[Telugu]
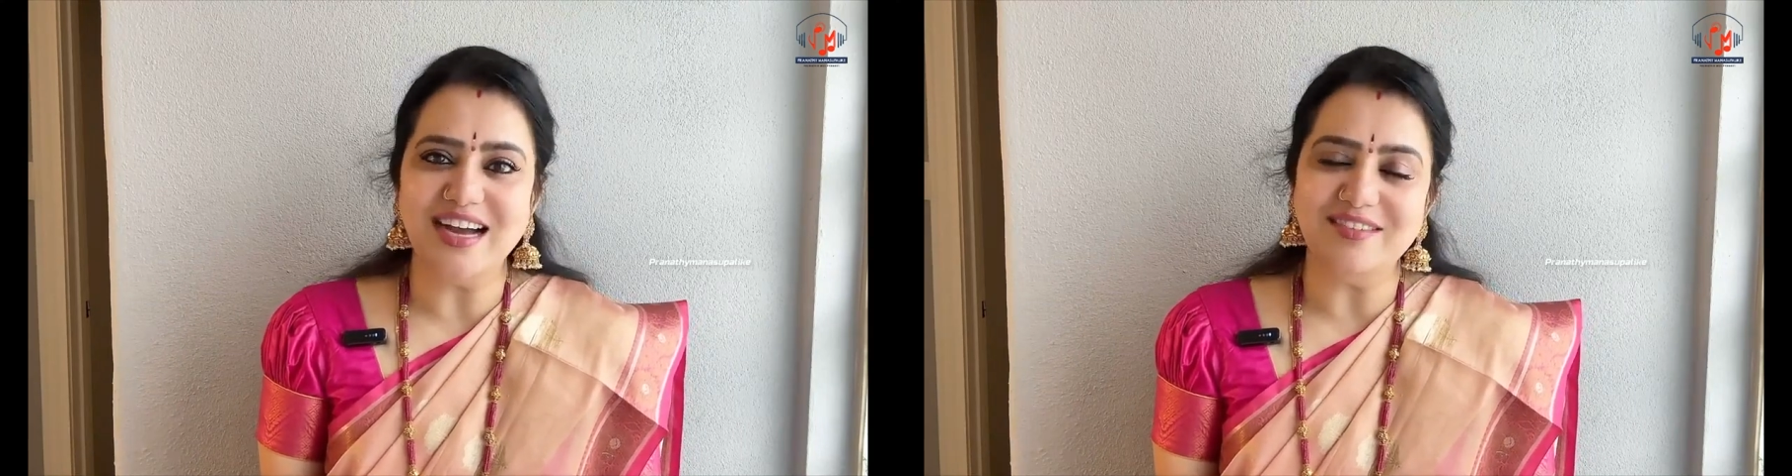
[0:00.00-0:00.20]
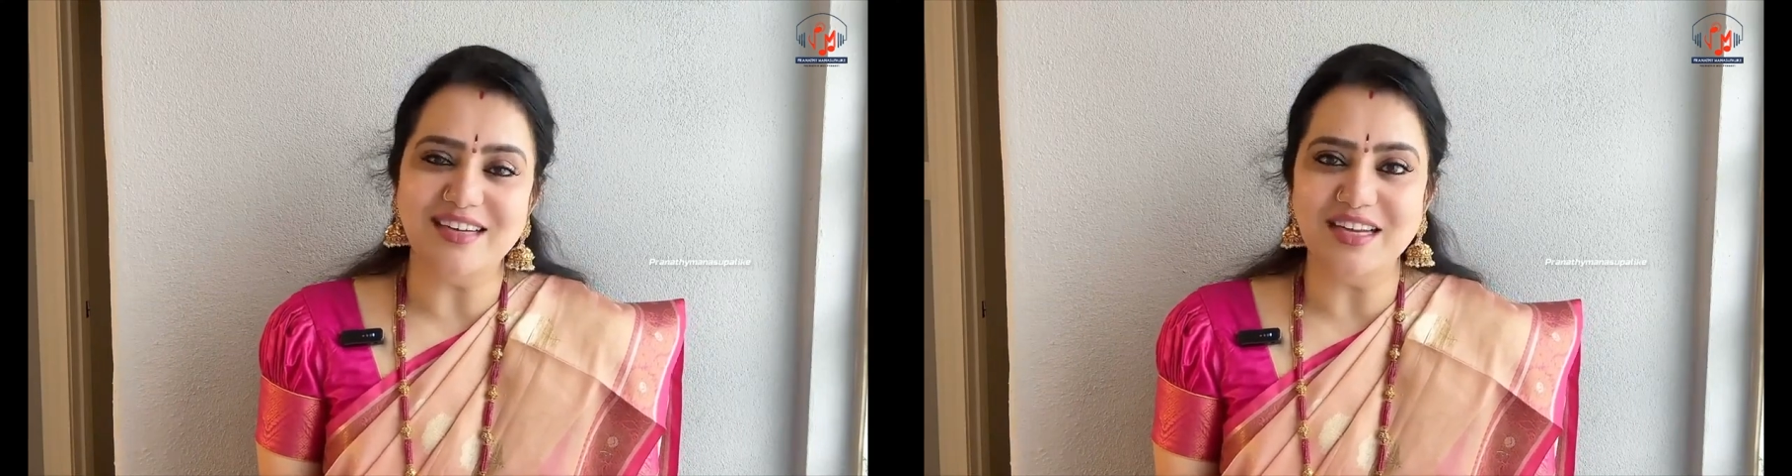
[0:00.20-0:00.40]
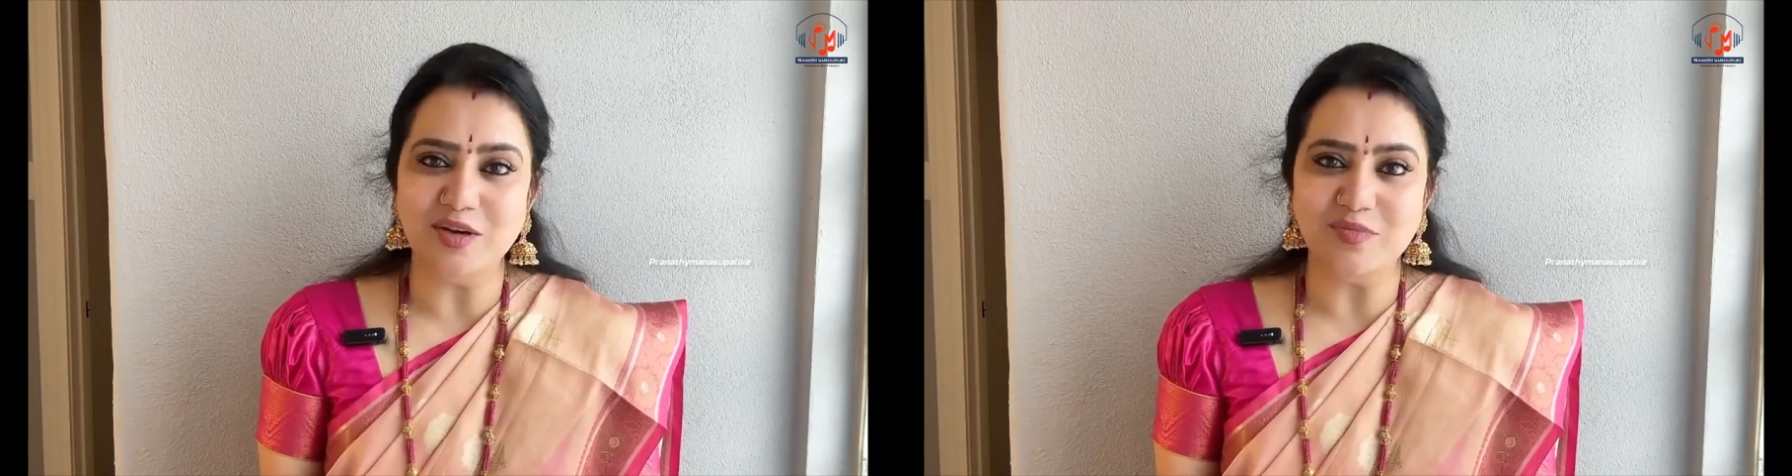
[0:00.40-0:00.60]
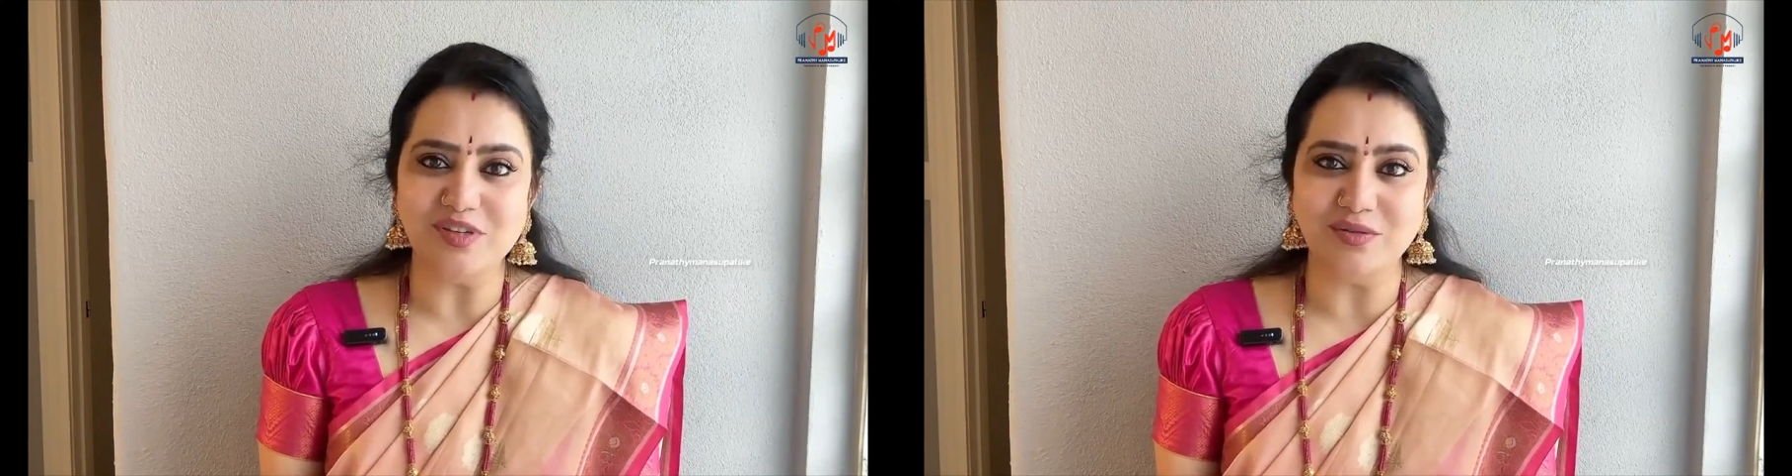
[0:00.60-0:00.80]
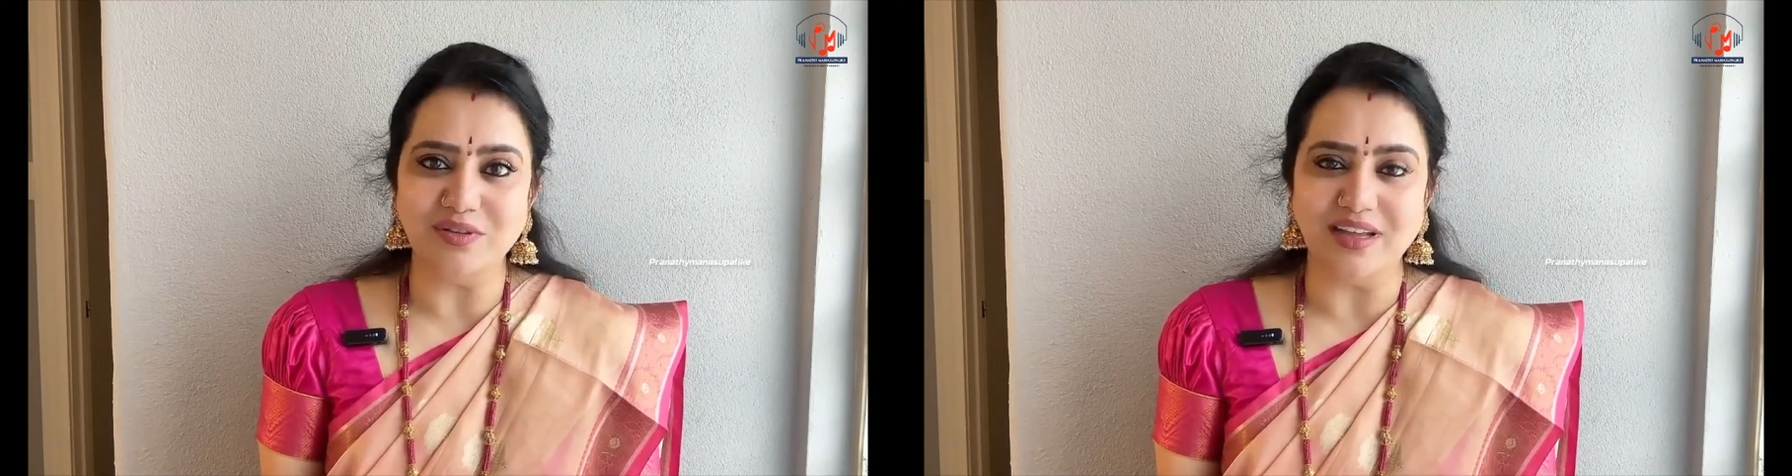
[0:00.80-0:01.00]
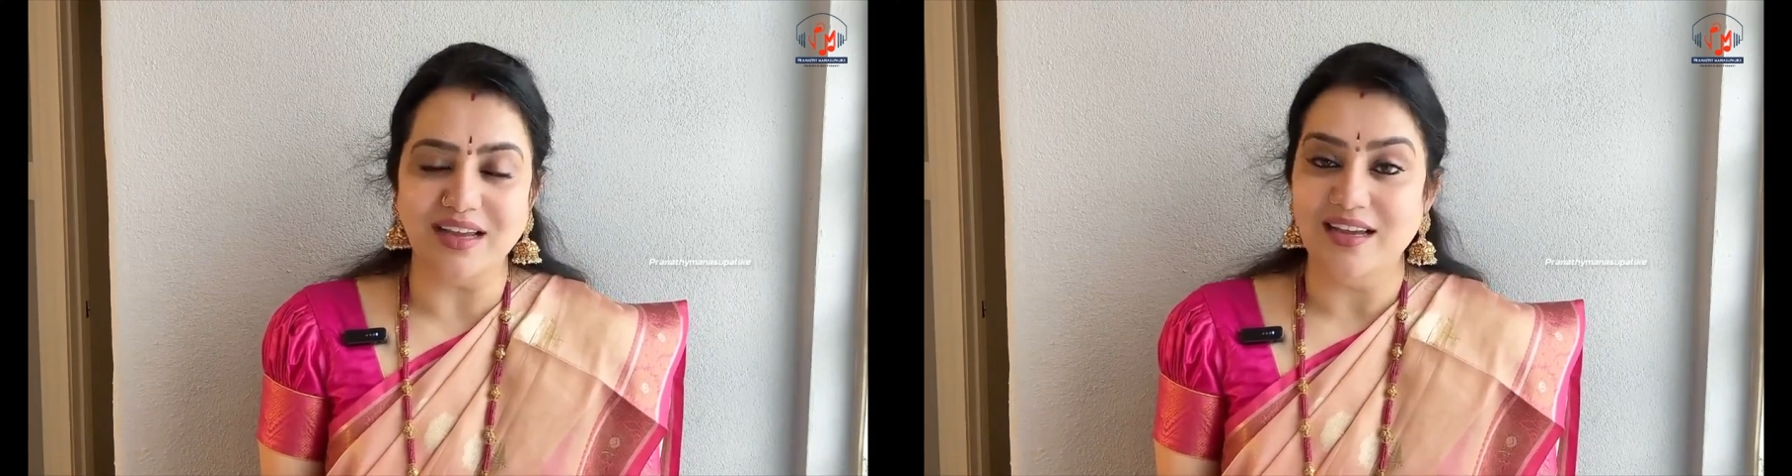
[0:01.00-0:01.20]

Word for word: కావాలి అనిపిస్తుంది